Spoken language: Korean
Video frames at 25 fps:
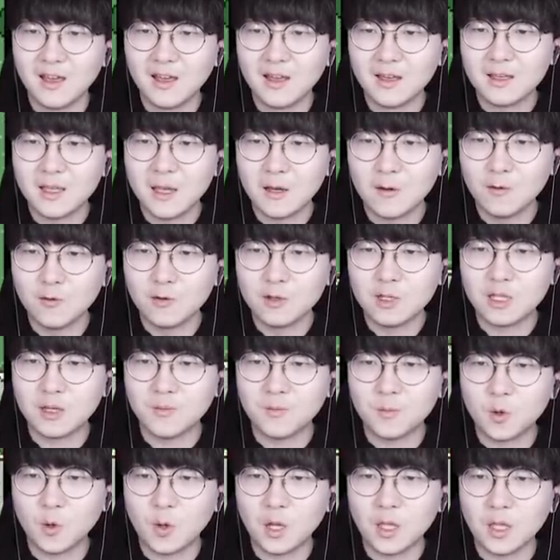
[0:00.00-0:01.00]
새로운
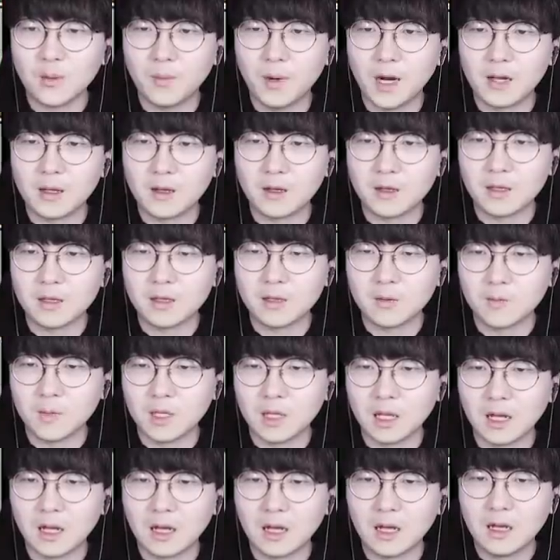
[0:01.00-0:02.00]
집도 하나
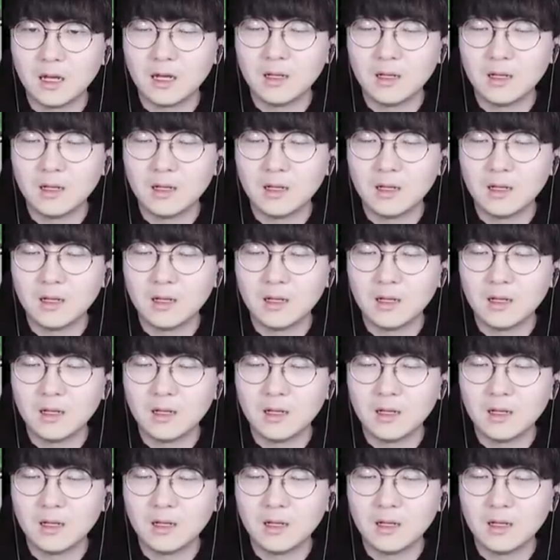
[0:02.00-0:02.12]
발견했습니다